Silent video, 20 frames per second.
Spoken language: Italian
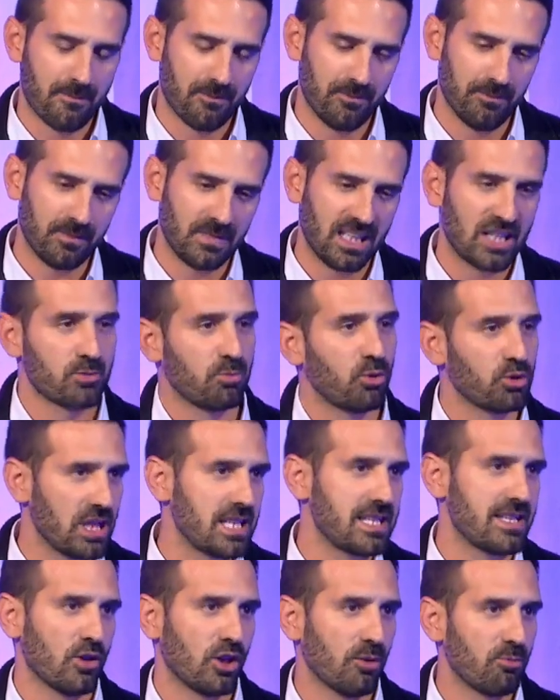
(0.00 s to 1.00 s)

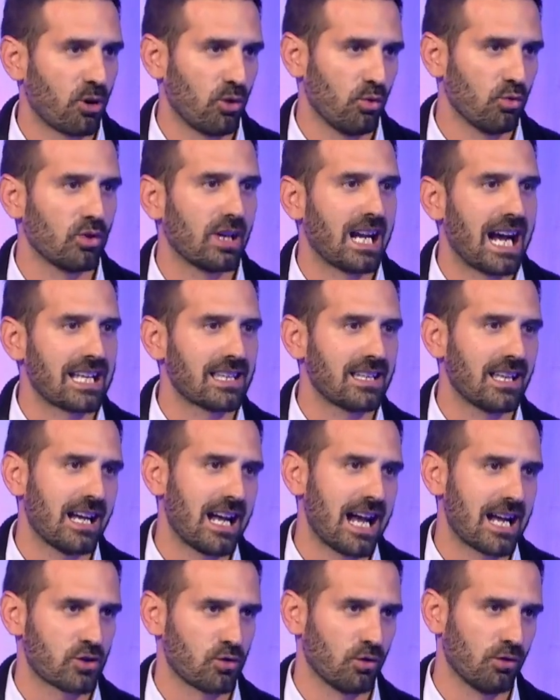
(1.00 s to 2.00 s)
l'esposizione
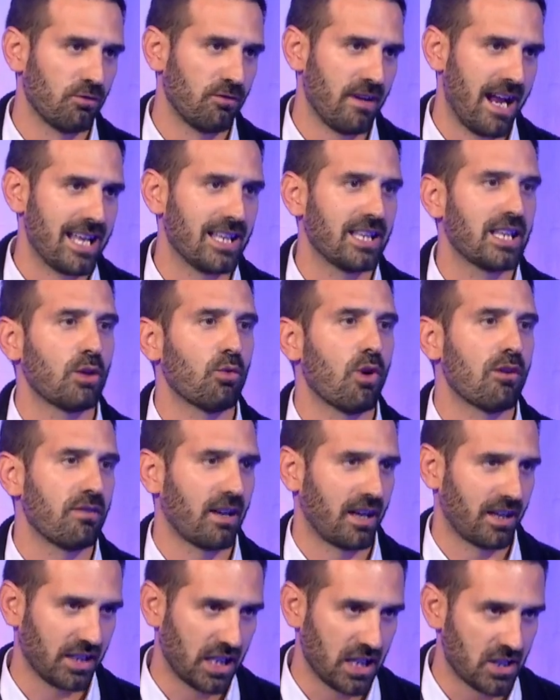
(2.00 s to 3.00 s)
prolungata a solventi o a
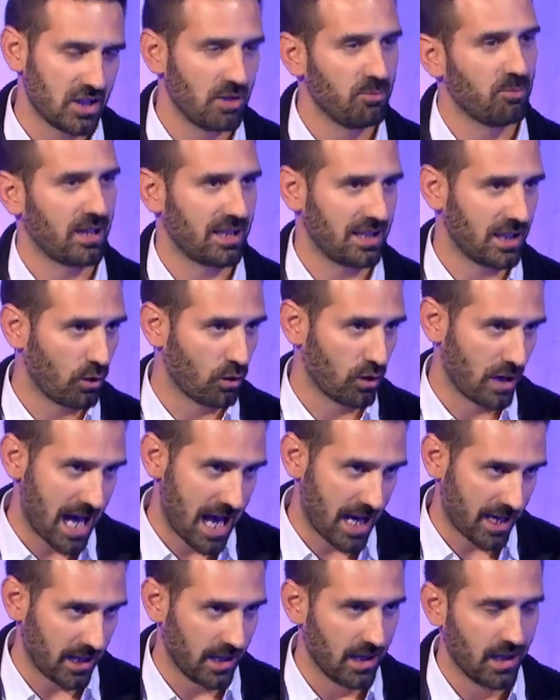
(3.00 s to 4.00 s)
vernici
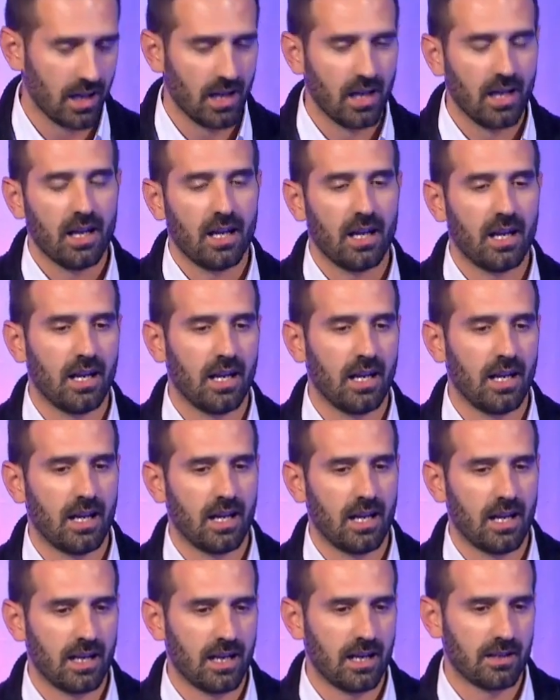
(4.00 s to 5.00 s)
particolari
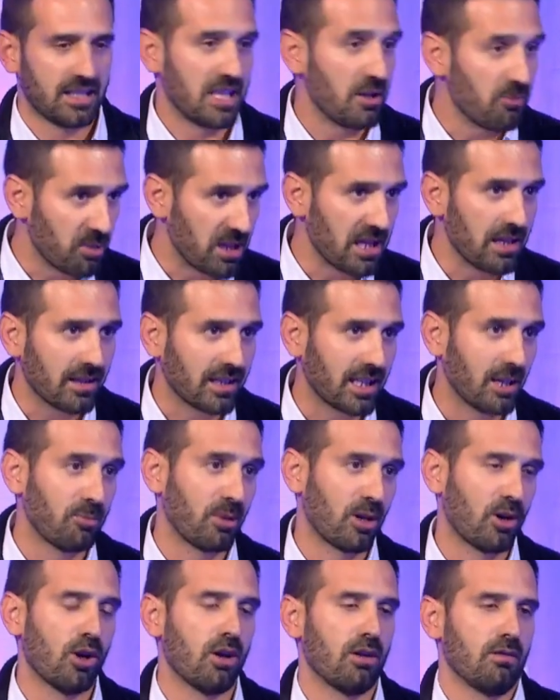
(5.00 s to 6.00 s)
eh, tipi, che
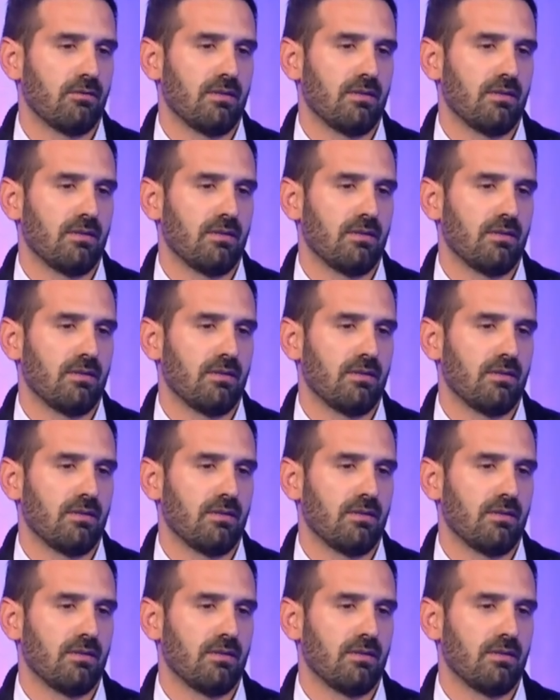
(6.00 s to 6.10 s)
però